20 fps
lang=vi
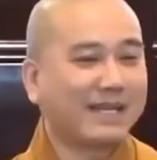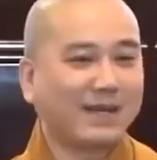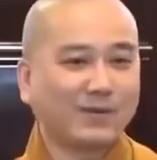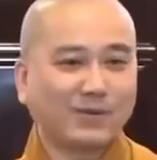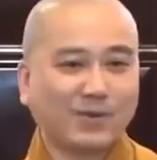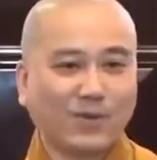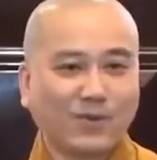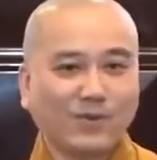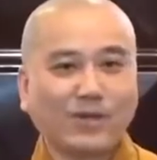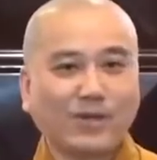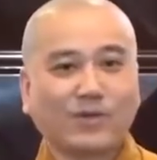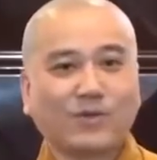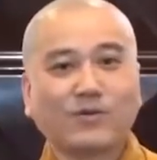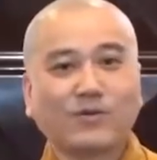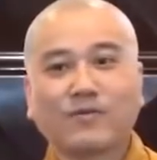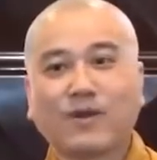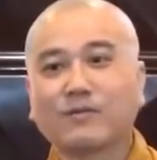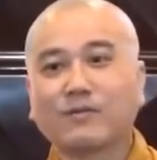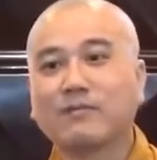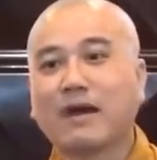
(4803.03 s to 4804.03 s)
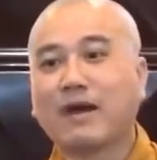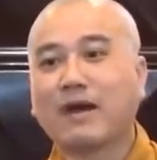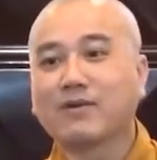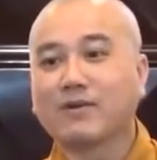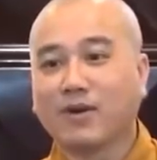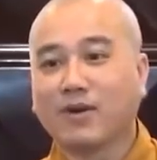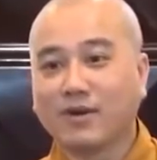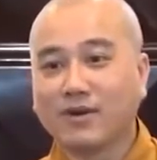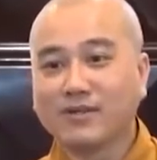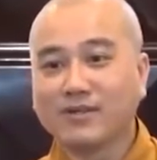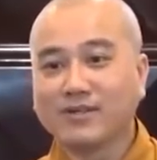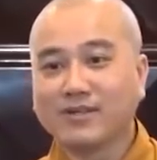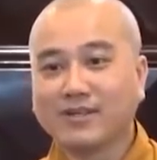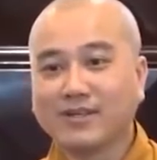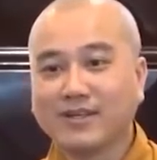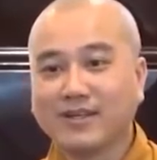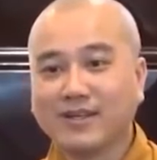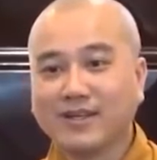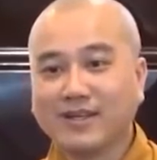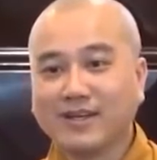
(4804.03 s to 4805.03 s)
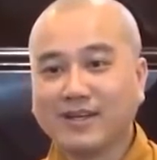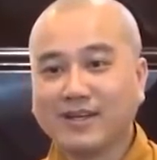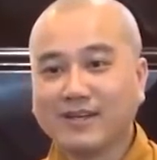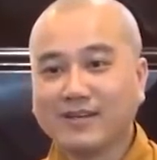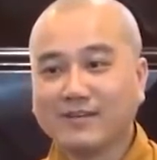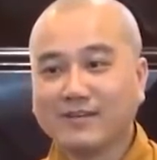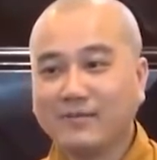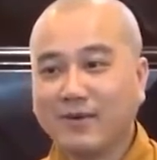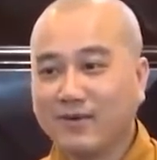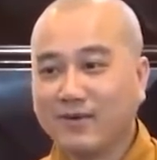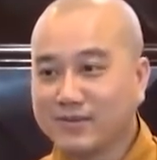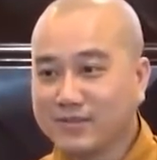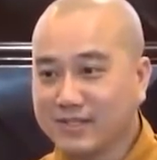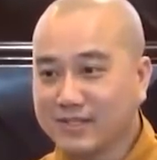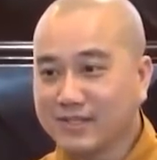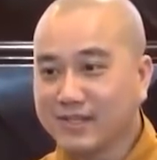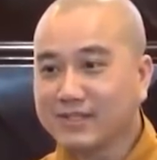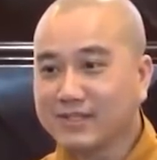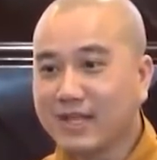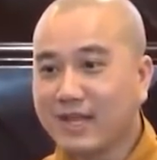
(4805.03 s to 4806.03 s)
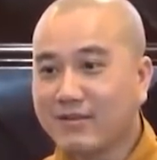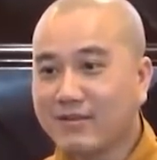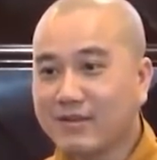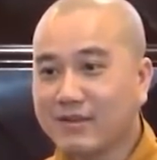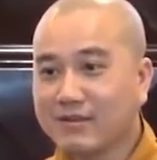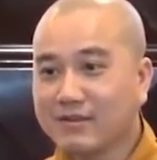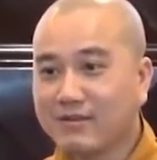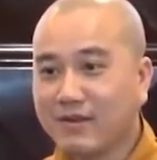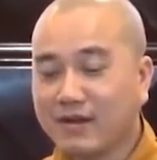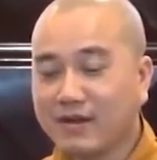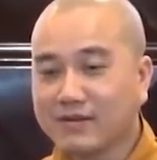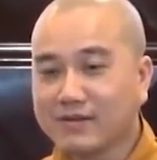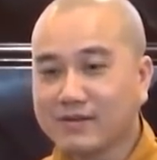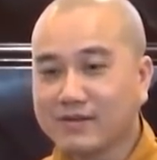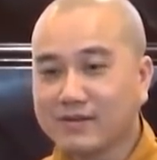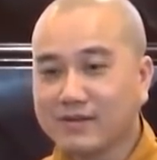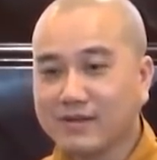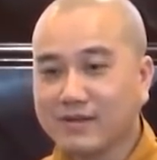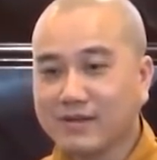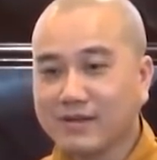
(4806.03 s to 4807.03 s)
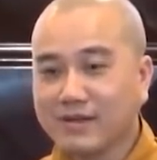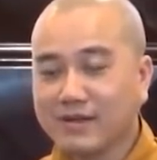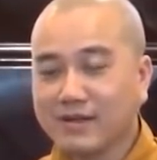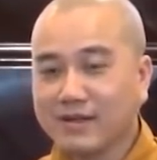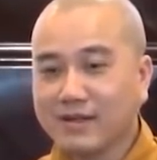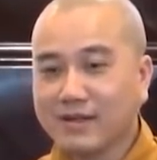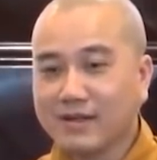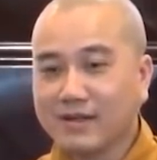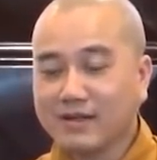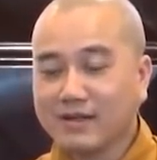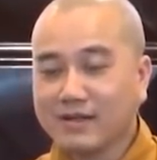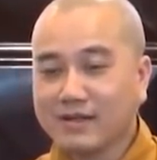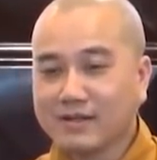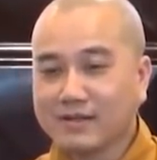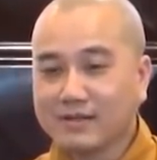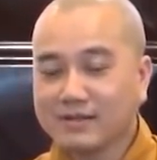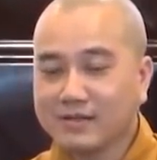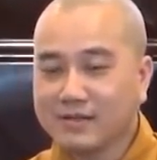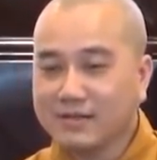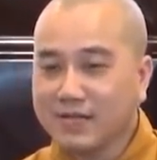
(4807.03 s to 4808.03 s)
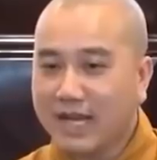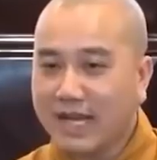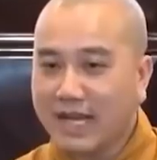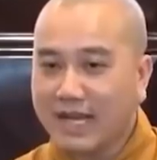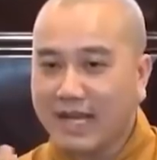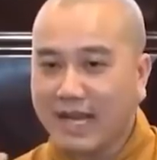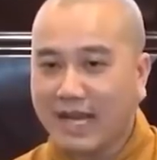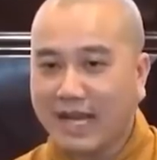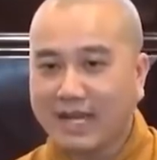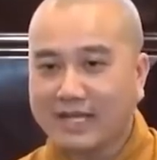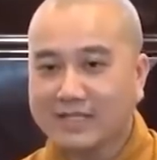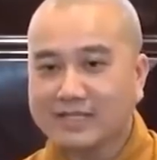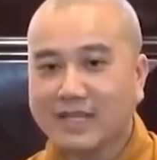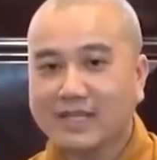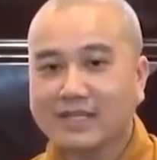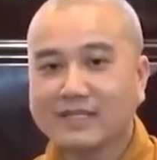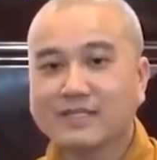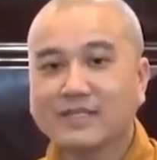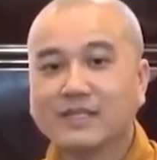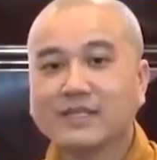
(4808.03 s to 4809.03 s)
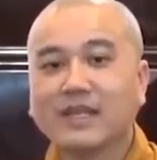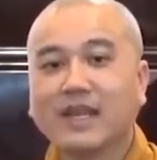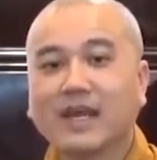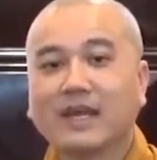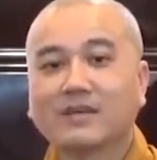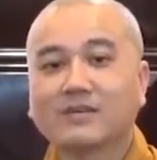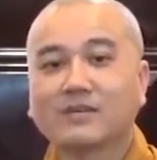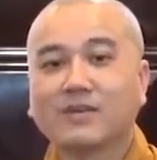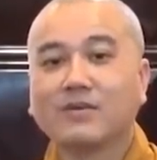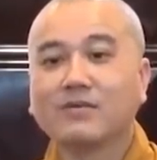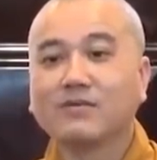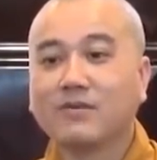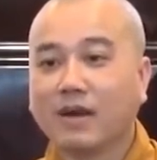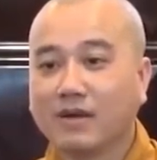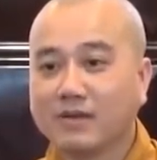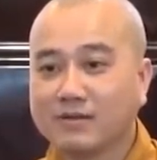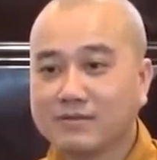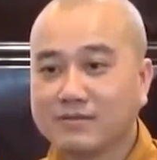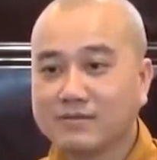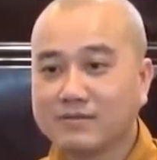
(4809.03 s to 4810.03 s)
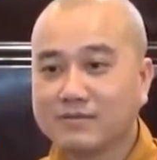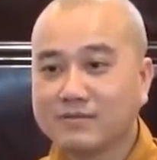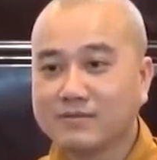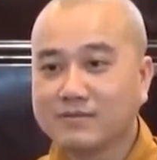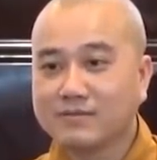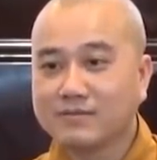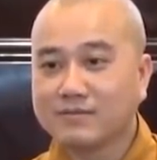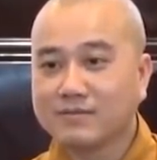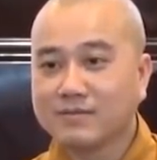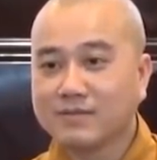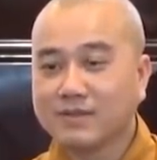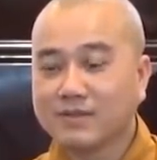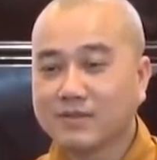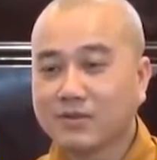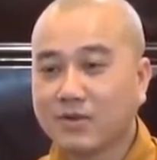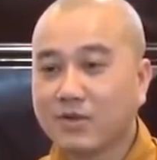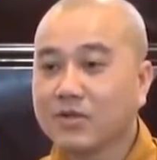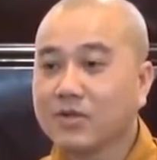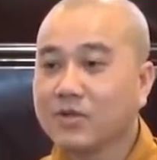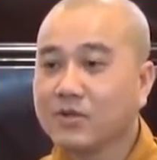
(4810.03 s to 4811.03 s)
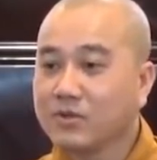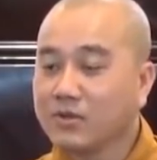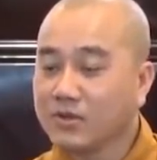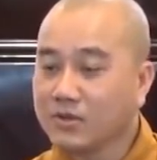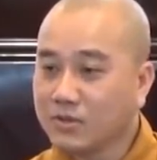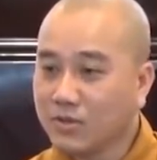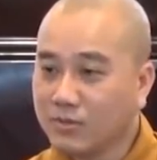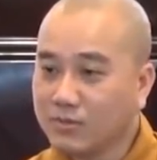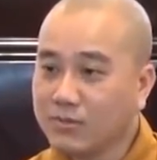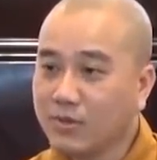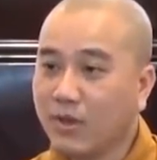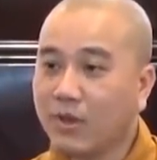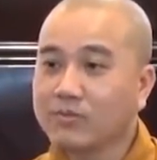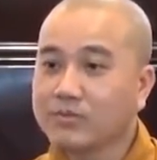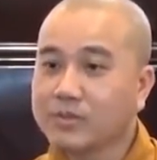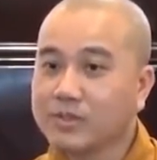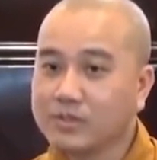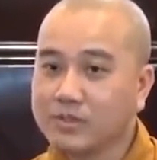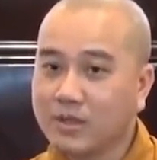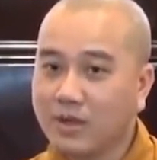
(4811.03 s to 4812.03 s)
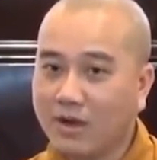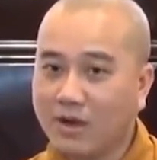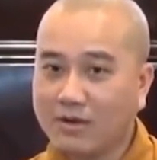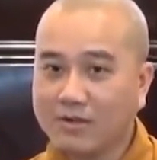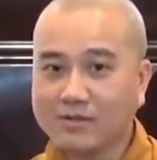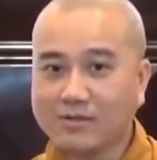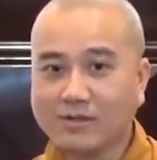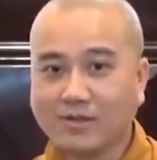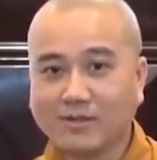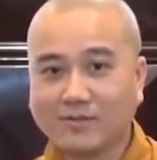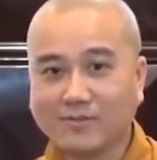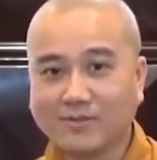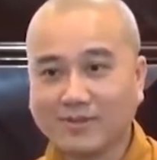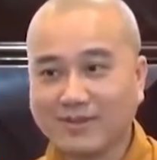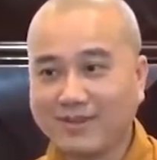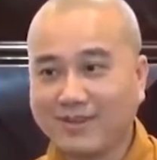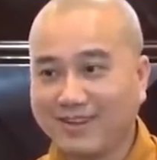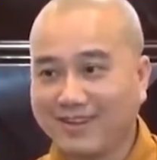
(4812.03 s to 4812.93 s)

bà giáo chủ là thuộc Phật bảo rồi. Bổn sư Thích Ca Ni Phật, tương lai hạ sanh Di Lặc tôn Phật. Có nhiều người tụng lộn tương kho nữa nè.